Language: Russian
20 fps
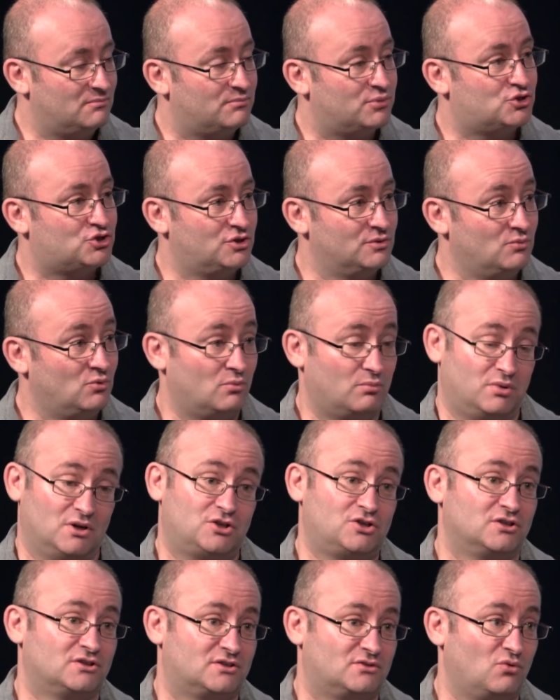почему
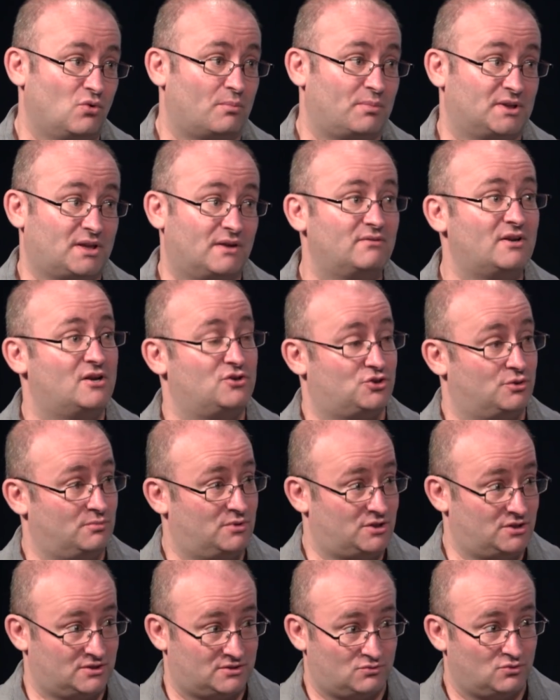большинство, подавляющее
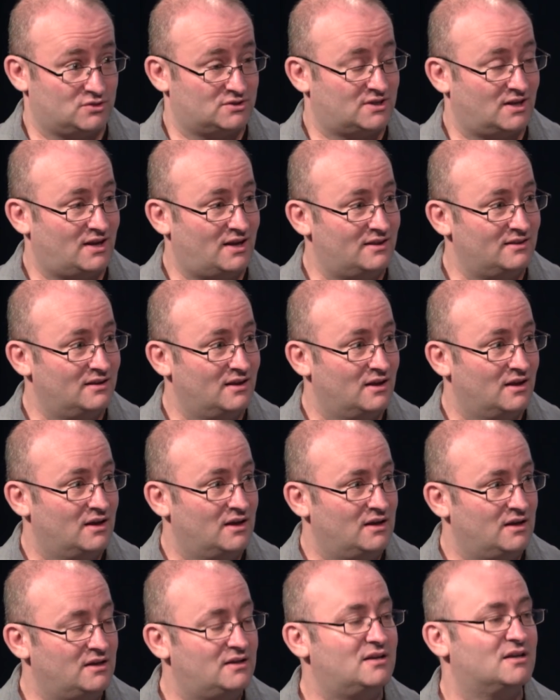большинство стран
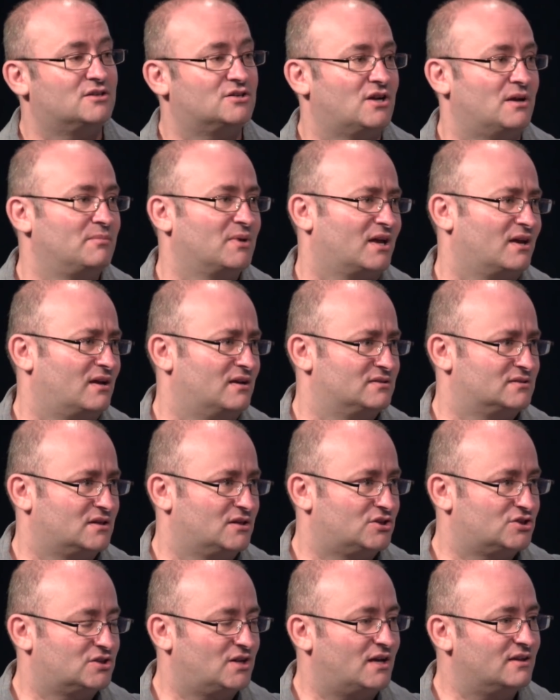и тех же
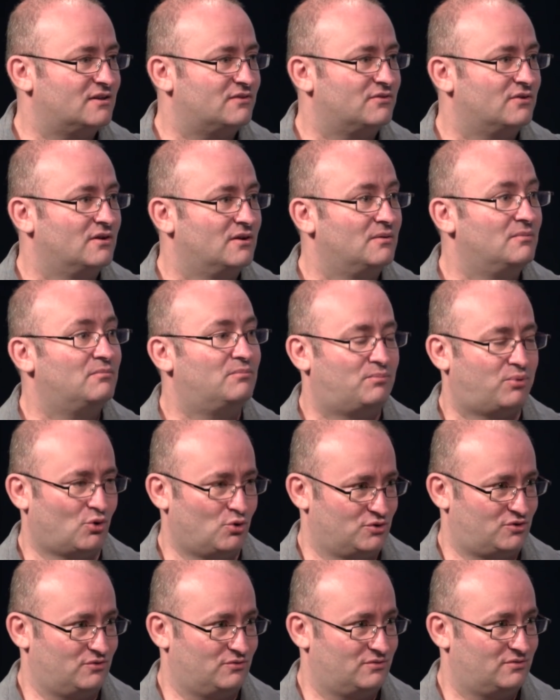американских штатов
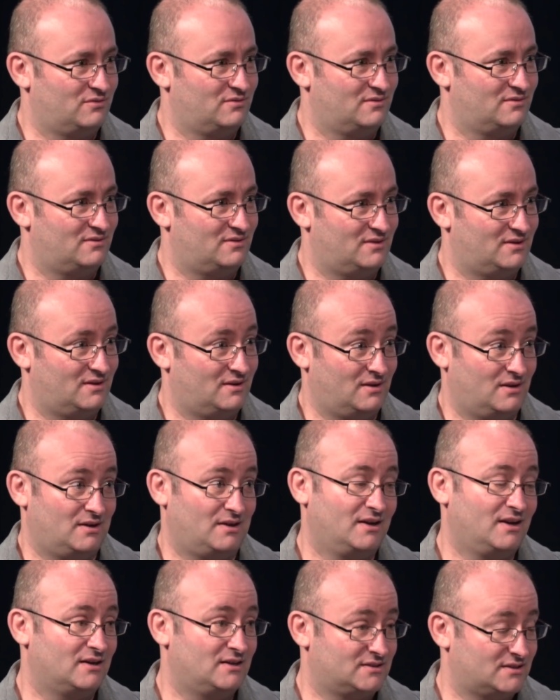против э,
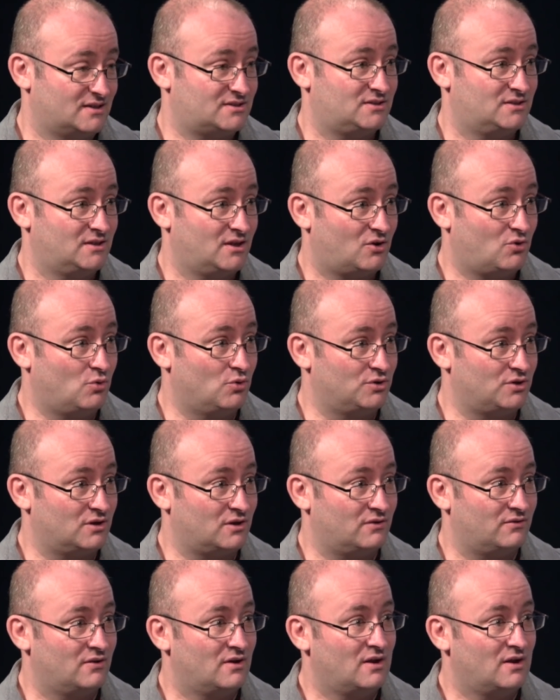легализации наркотиков.